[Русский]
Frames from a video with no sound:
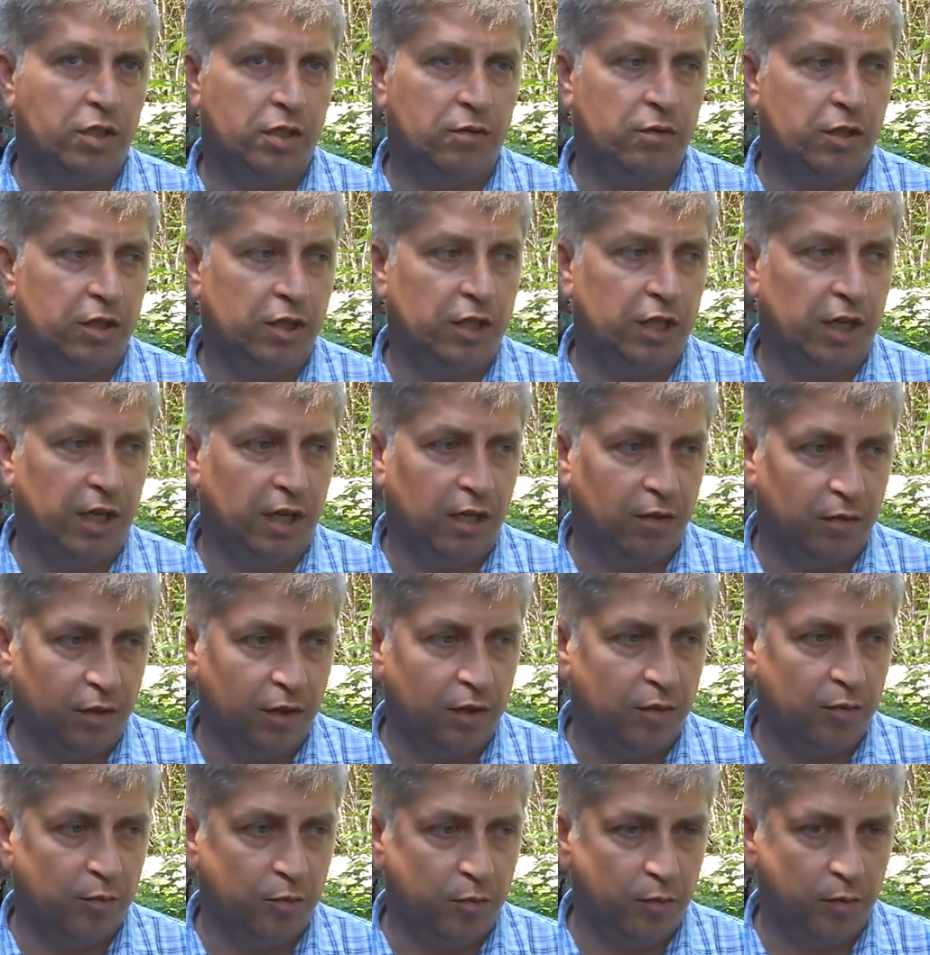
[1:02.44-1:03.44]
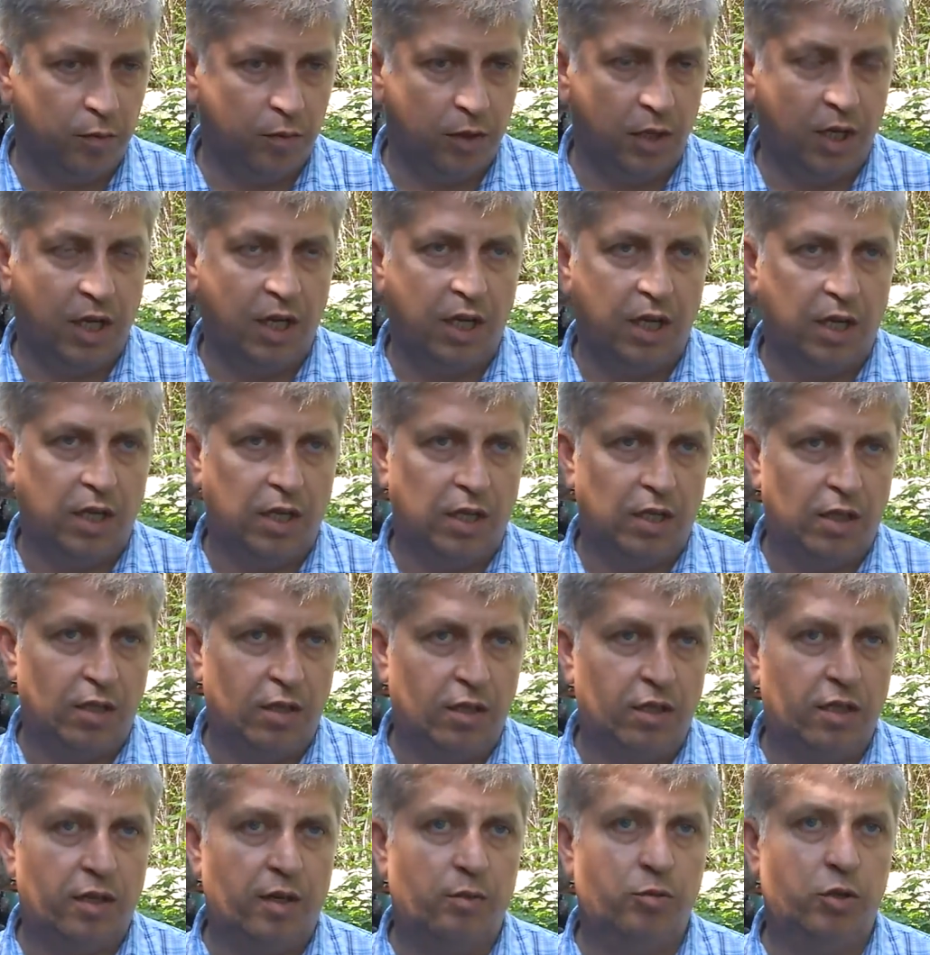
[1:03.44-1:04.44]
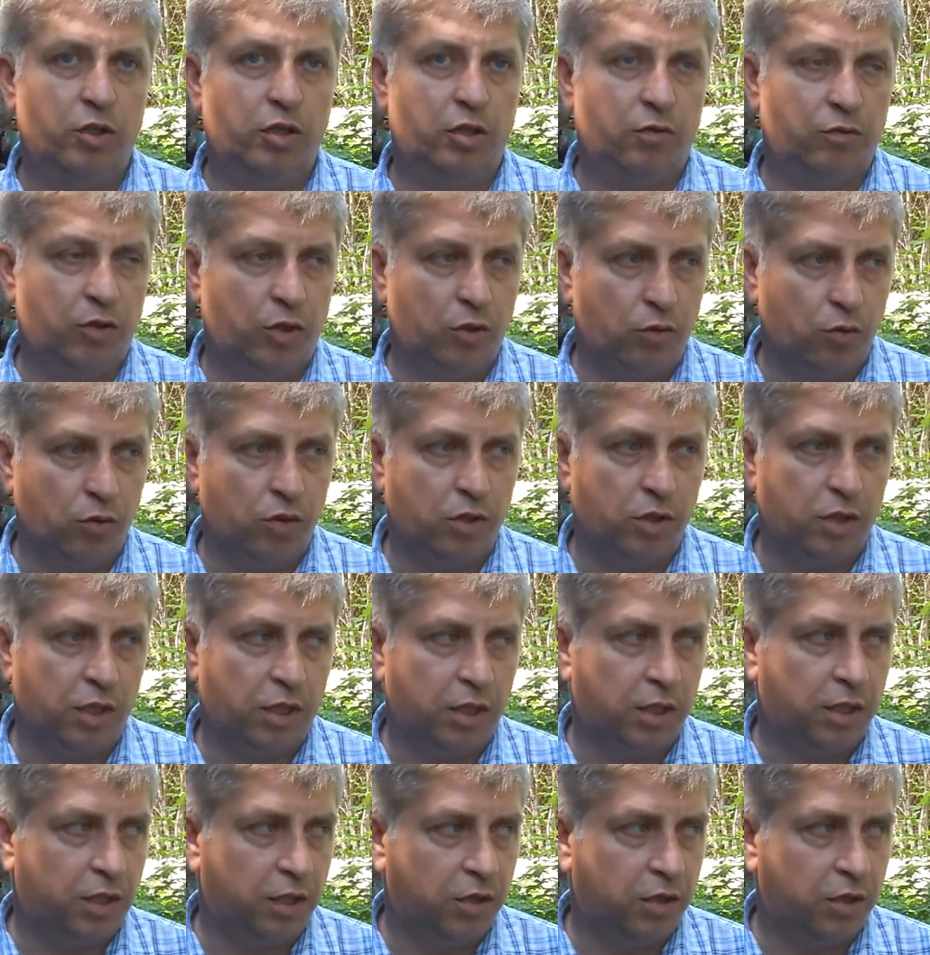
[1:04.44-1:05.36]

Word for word: Завертяева. И работы ведутся